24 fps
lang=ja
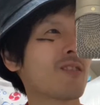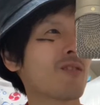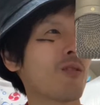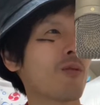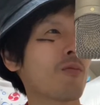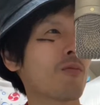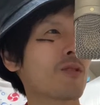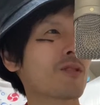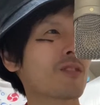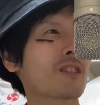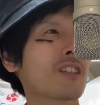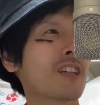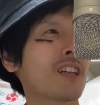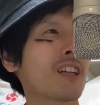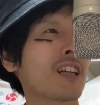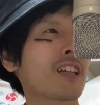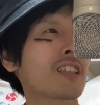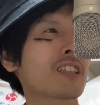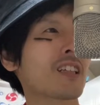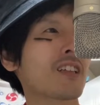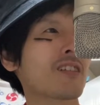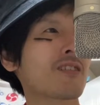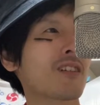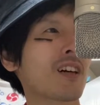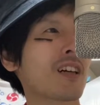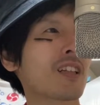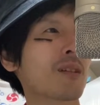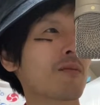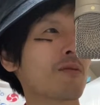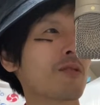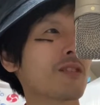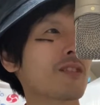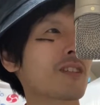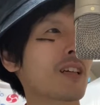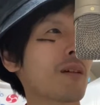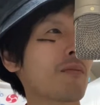思ってらっしゃる方
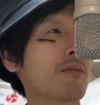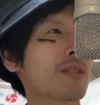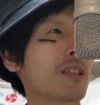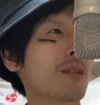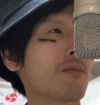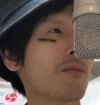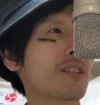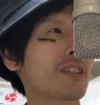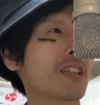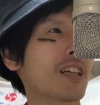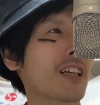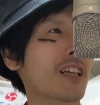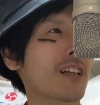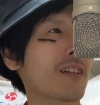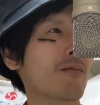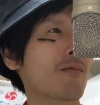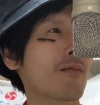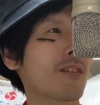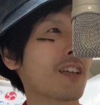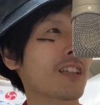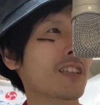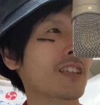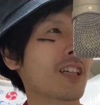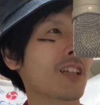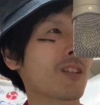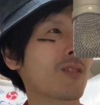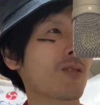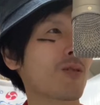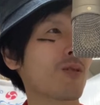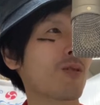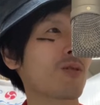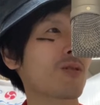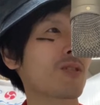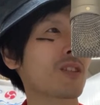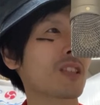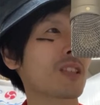もいるかもしれませんけどもね、ちゃんと
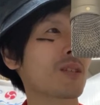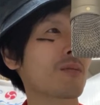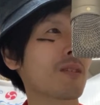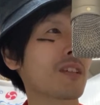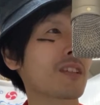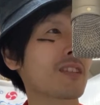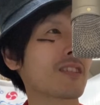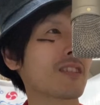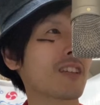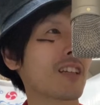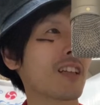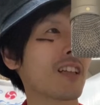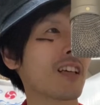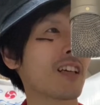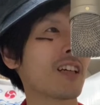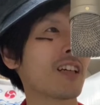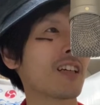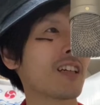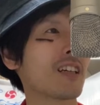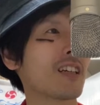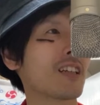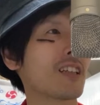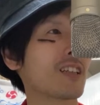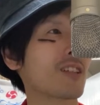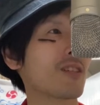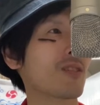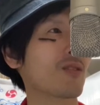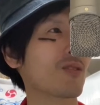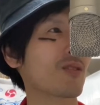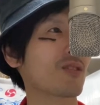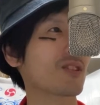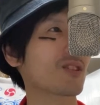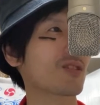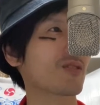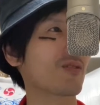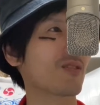お送りしますんでね、よ
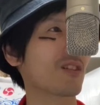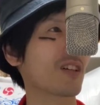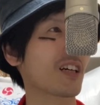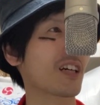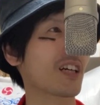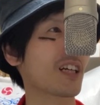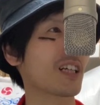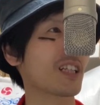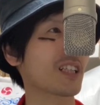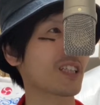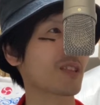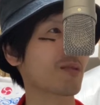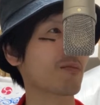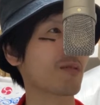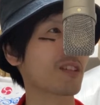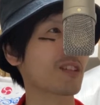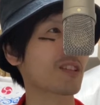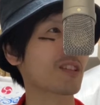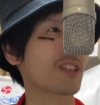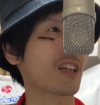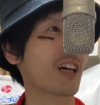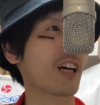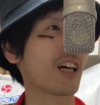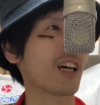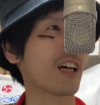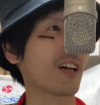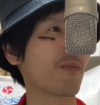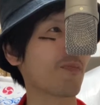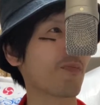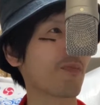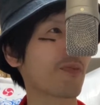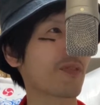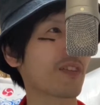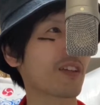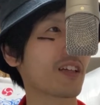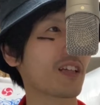ろしくお願いします。は
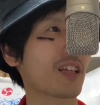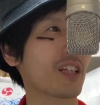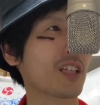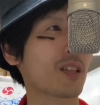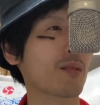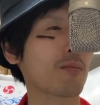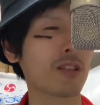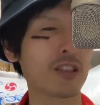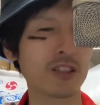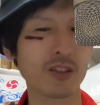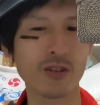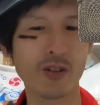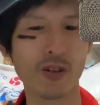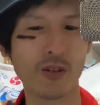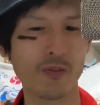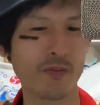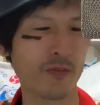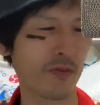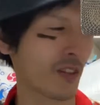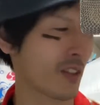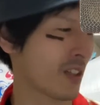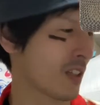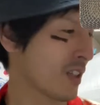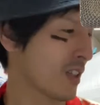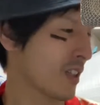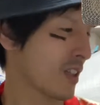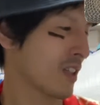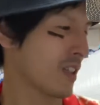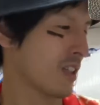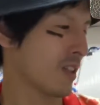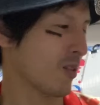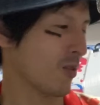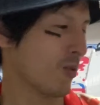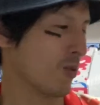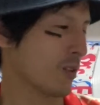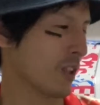い、行きましょう。
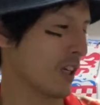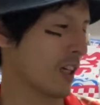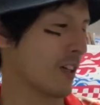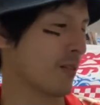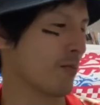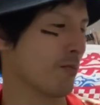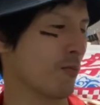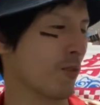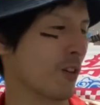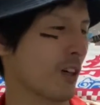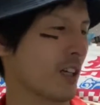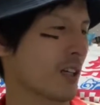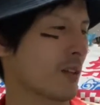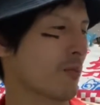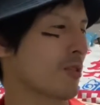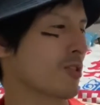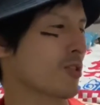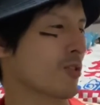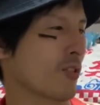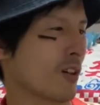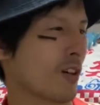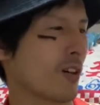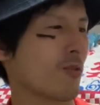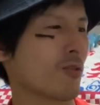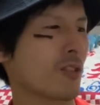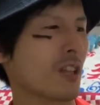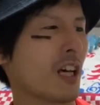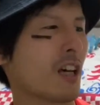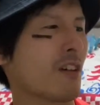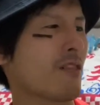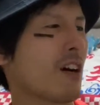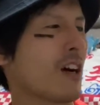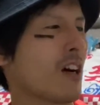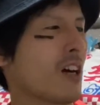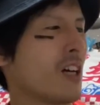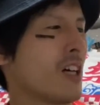お題、もう一回行きましょうか。お題
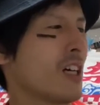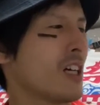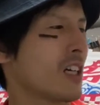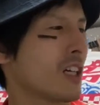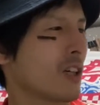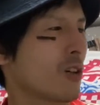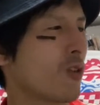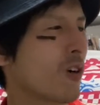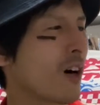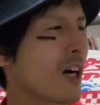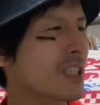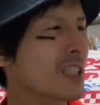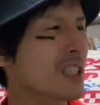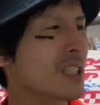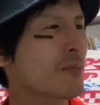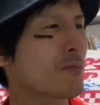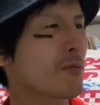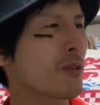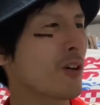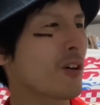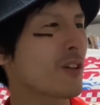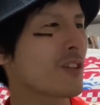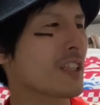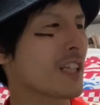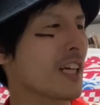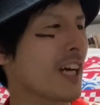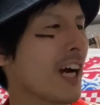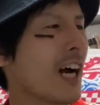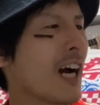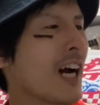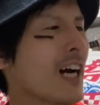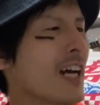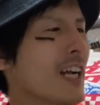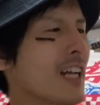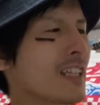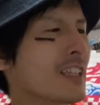は、5月病に
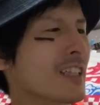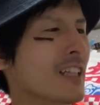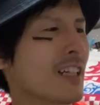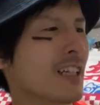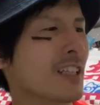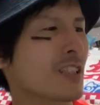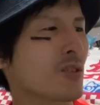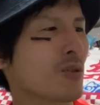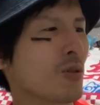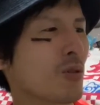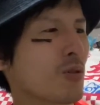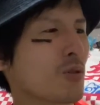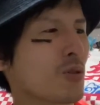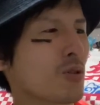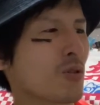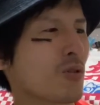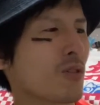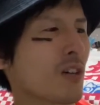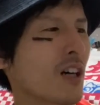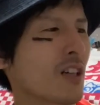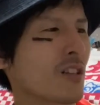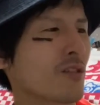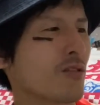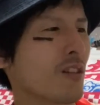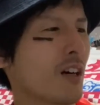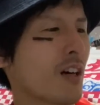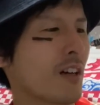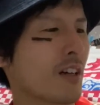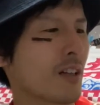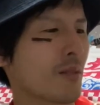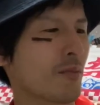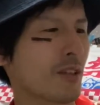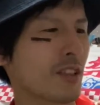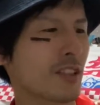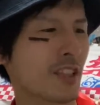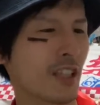新たな症状が加わ
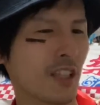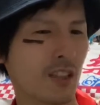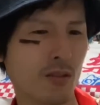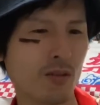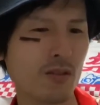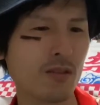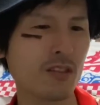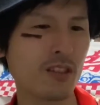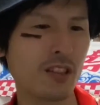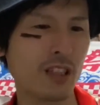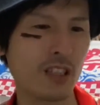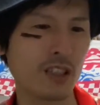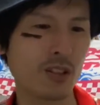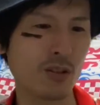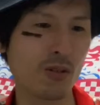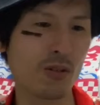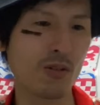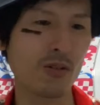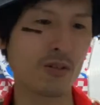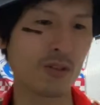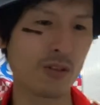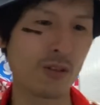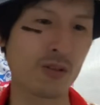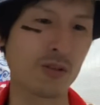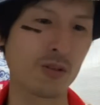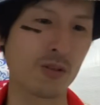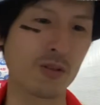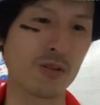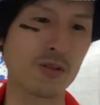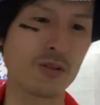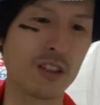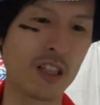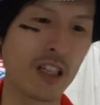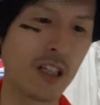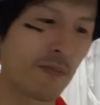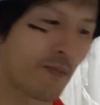りました。どんな症状とい
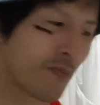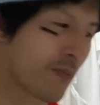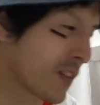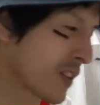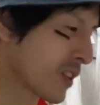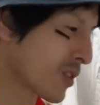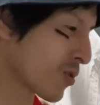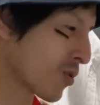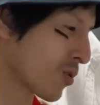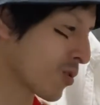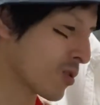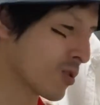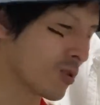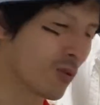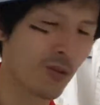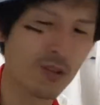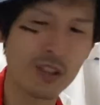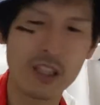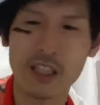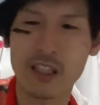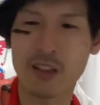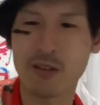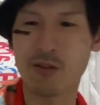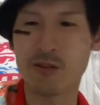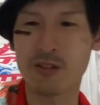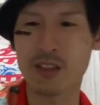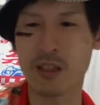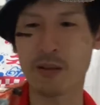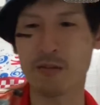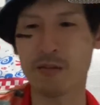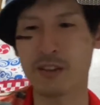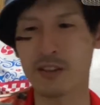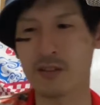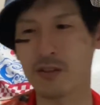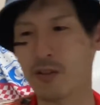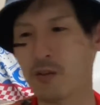うね、そういうお題でござい
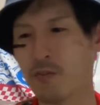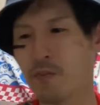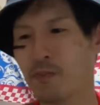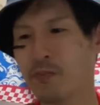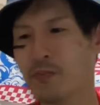ますよ。